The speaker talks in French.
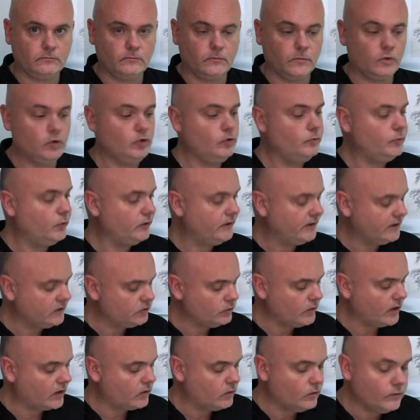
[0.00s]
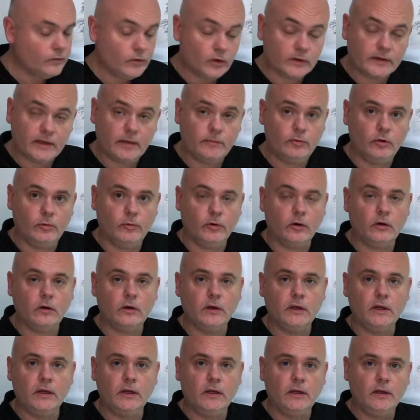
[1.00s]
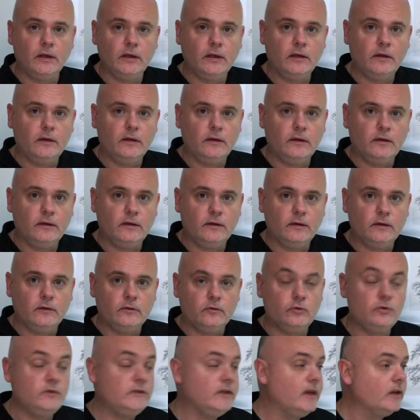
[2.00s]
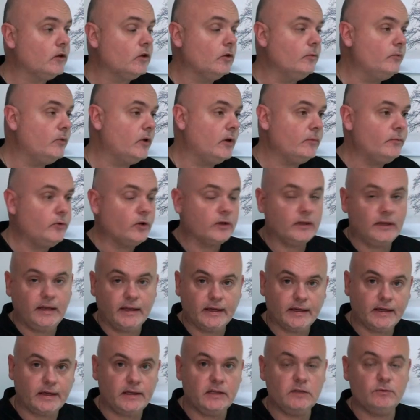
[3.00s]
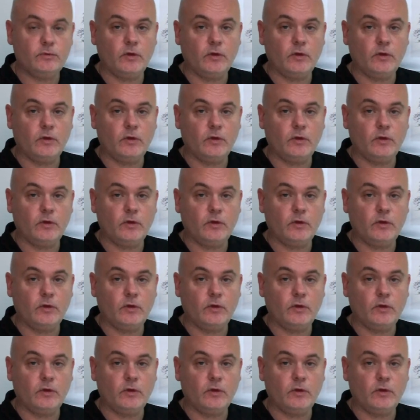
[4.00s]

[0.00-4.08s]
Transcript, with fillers: Tu peux t'asseoir confortablement. Tu sais que peu importe les crises,